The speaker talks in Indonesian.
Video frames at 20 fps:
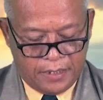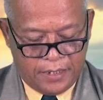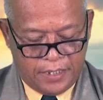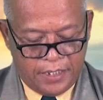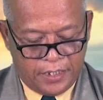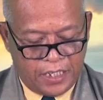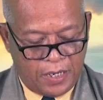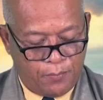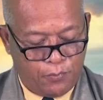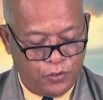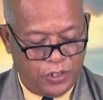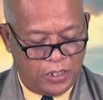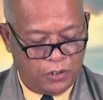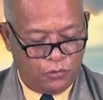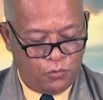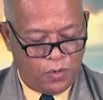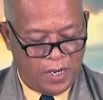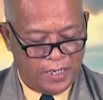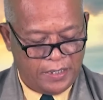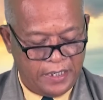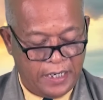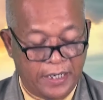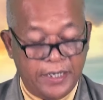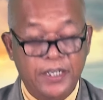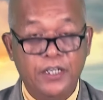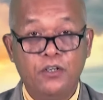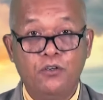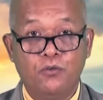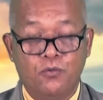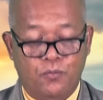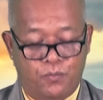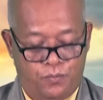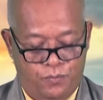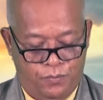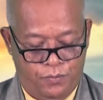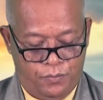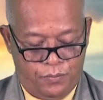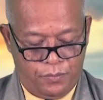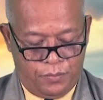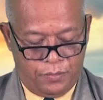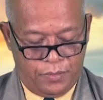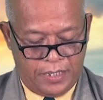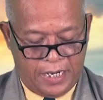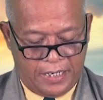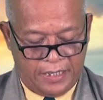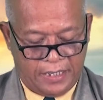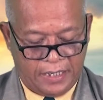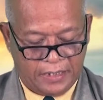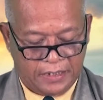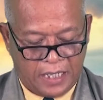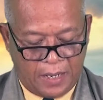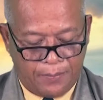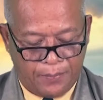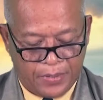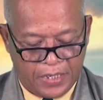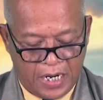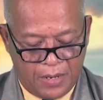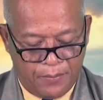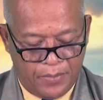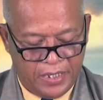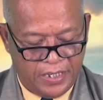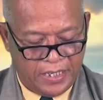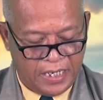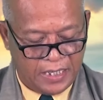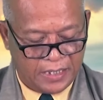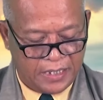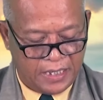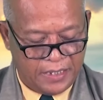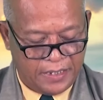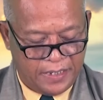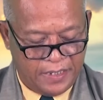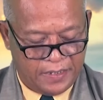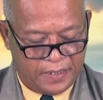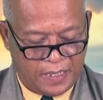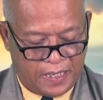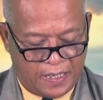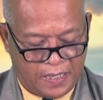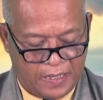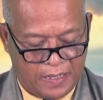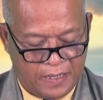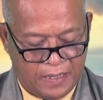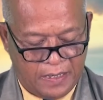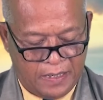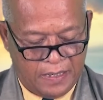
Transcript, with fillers: kita punya Tuhan yang hidup dan yang tak pernah meninggalkan kita.